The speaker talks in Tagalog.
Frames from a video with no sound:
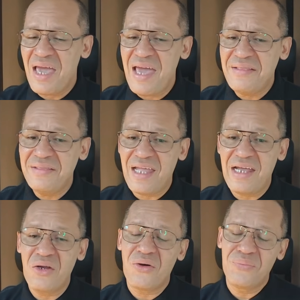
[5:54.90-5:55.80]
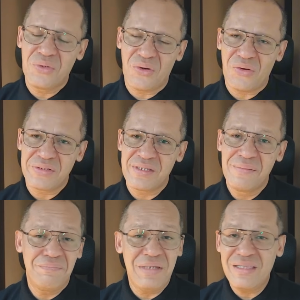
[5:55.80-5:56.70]
And then, of course,
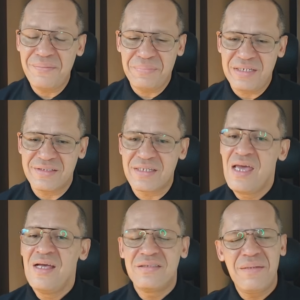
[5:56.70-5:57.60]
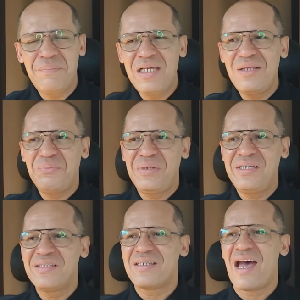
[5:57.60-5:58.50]
Philippines. Si
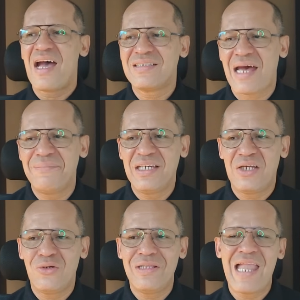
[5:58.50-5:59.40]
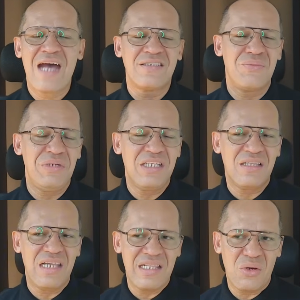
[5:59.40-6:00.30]
Philippines, uh, sabing ganun, last minute
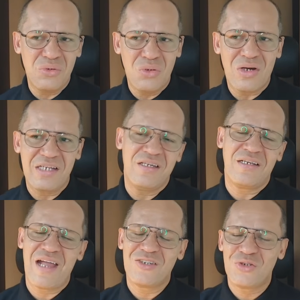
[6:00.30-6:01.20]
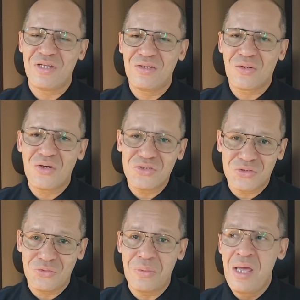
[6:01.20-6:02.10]
na daw yung kanyang national
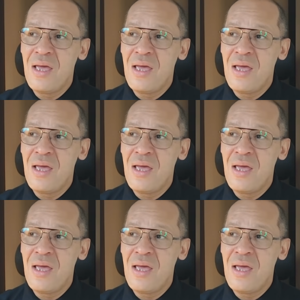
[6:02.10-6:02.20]
costume.